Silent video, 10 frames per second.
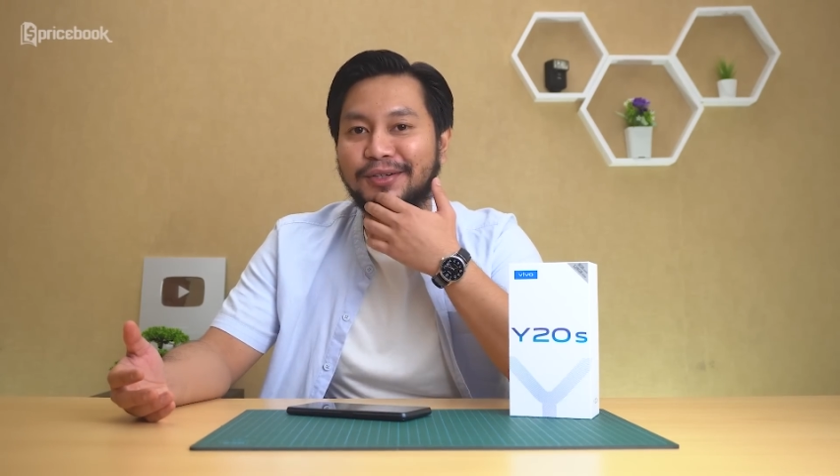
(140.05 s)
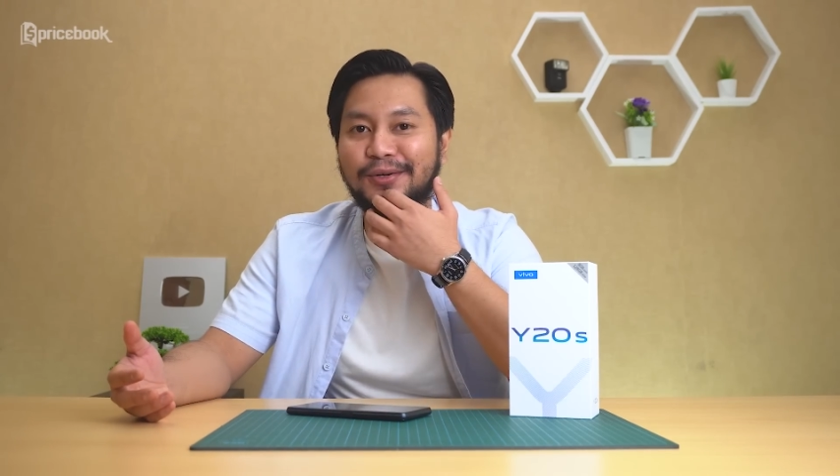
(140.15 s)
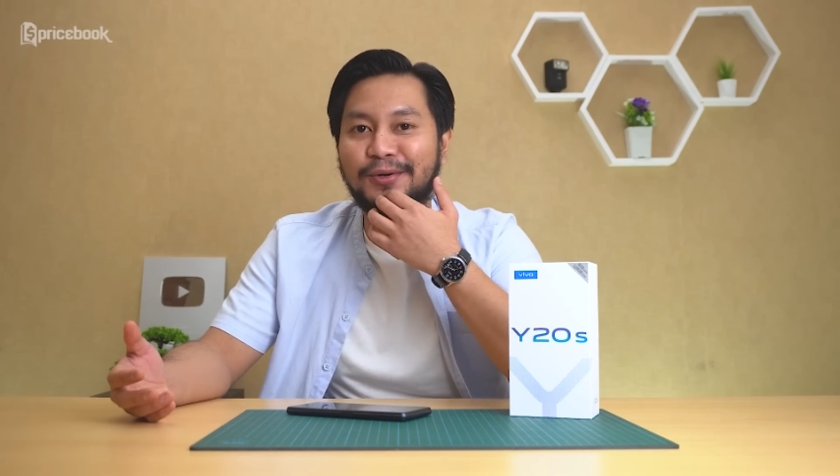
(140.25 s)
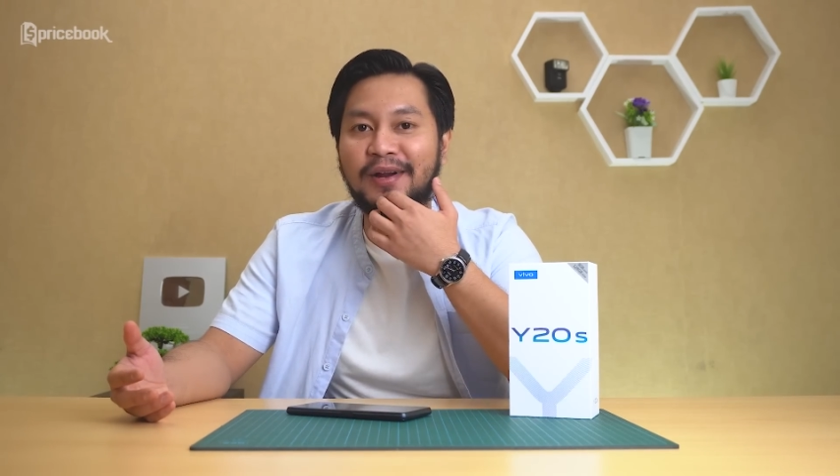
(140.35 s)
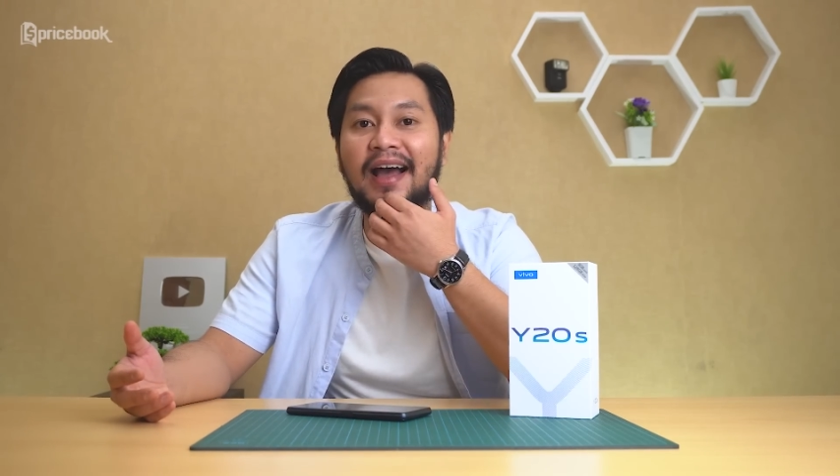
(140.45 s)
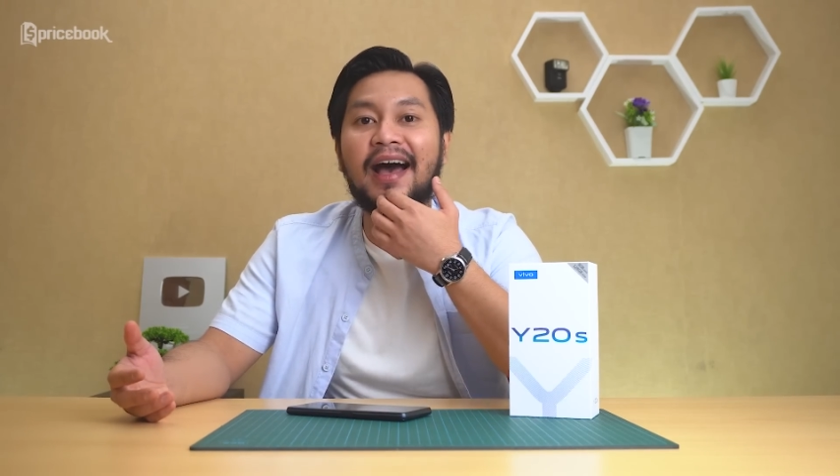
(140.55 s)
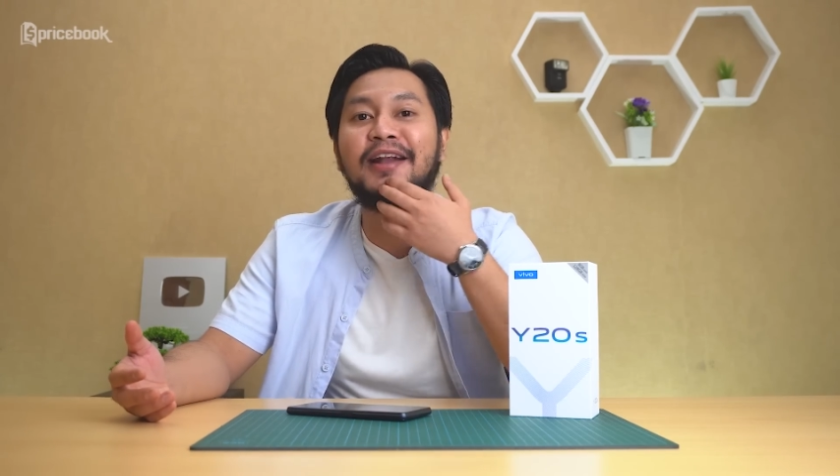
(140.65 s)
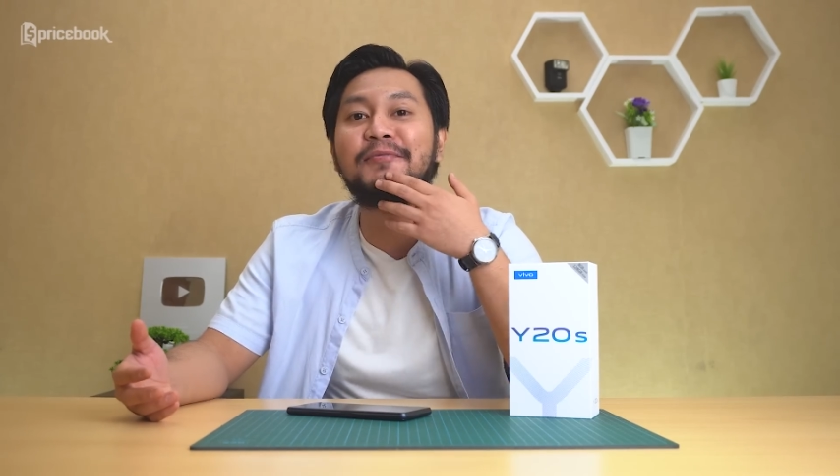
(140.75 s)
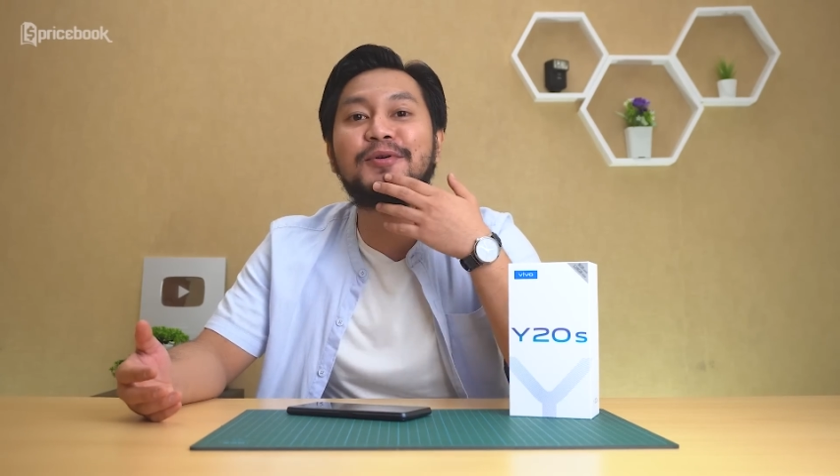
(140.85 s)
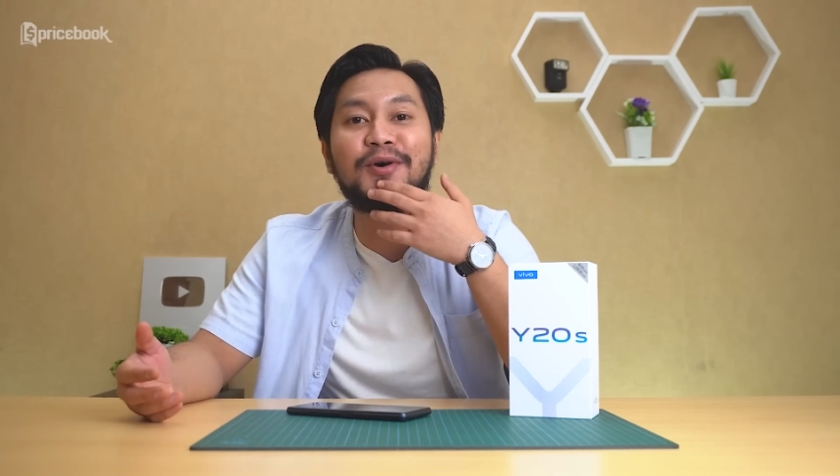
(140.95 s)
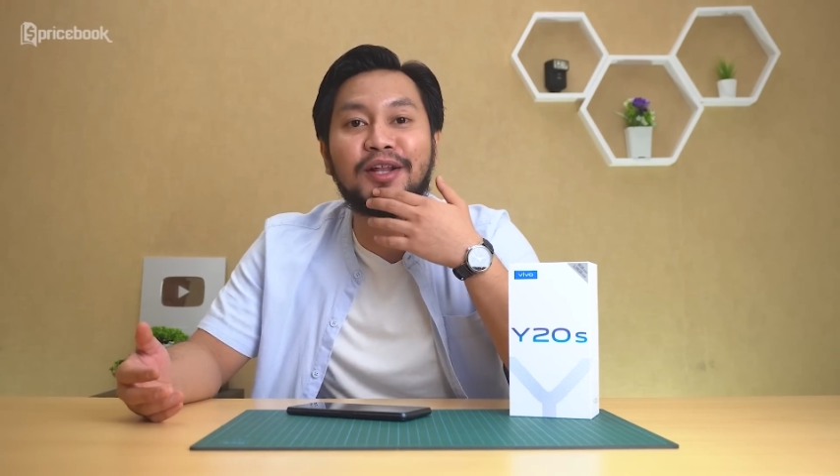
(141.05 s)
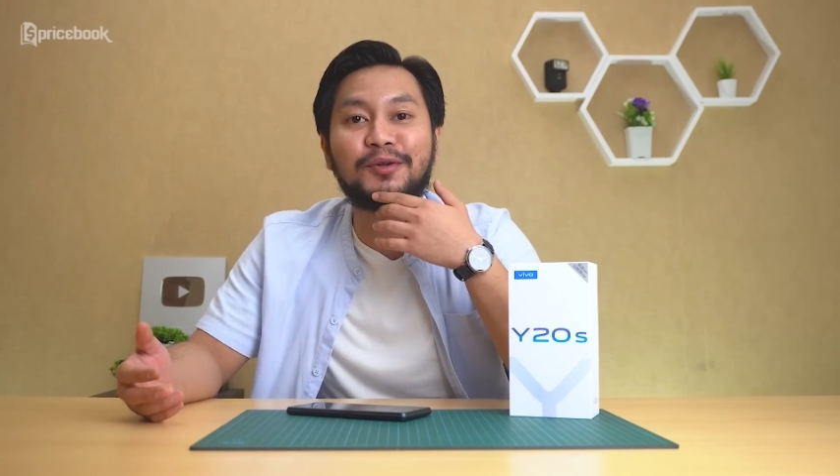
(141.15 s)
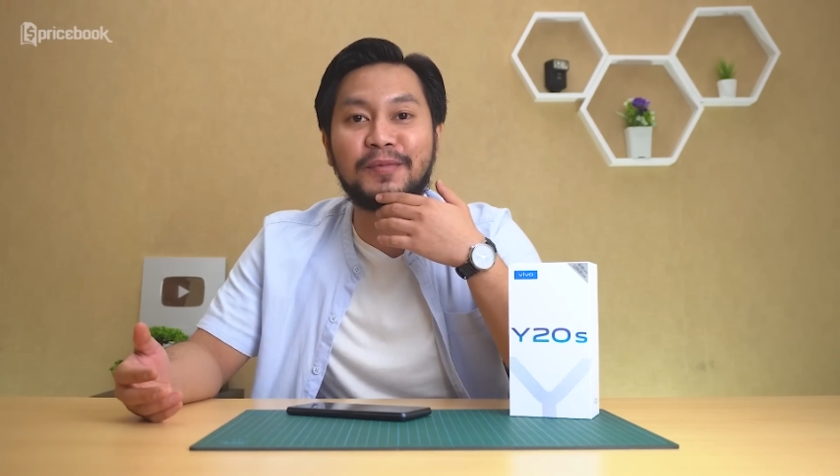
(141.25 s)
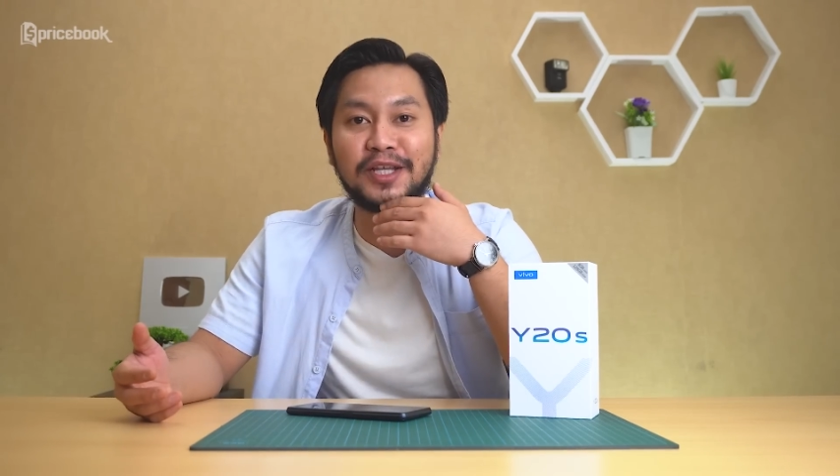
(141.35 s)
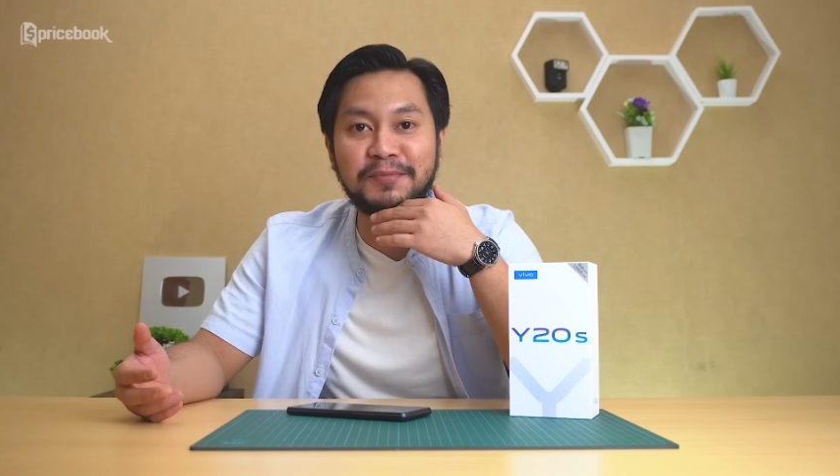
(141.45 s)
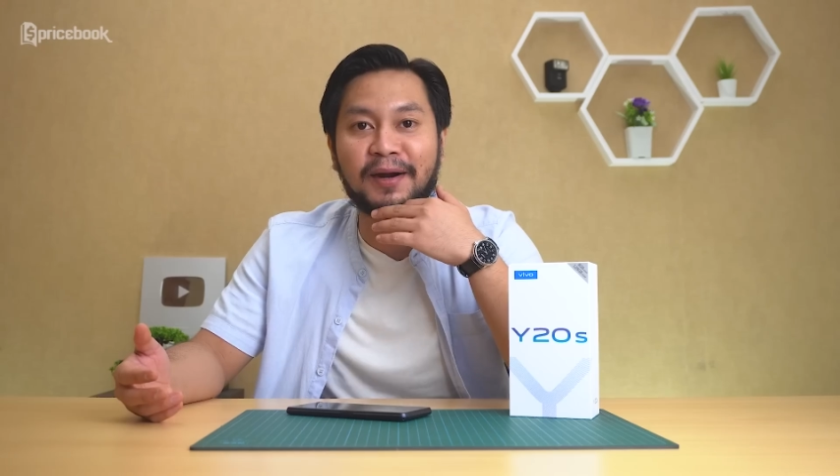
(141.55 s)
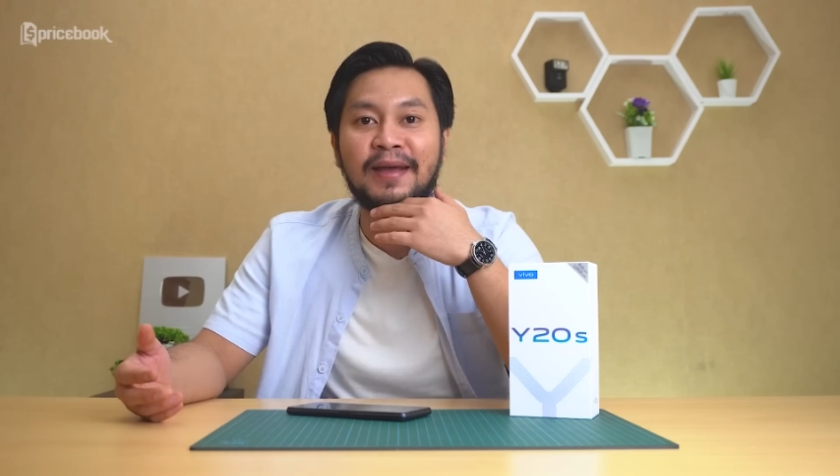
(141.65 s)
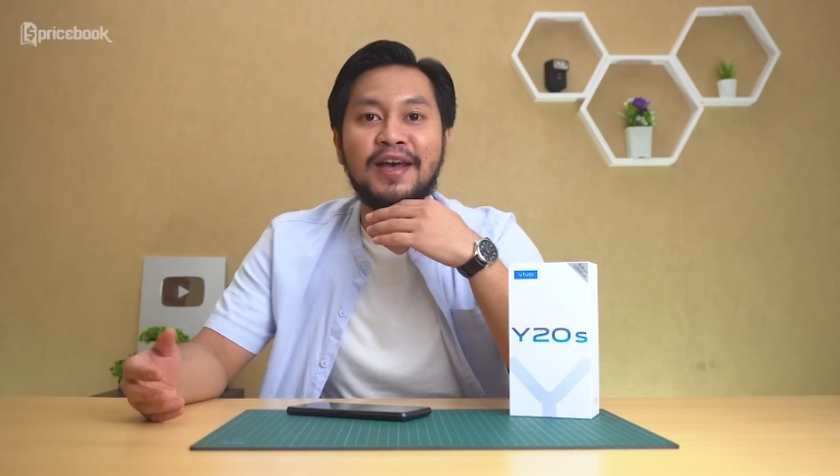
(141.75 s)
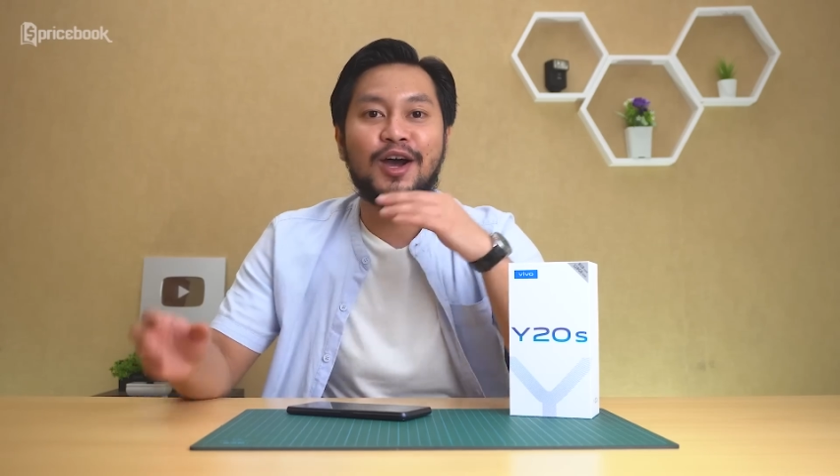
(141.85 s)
itu udah nggak ada bro Antutu Benchmark.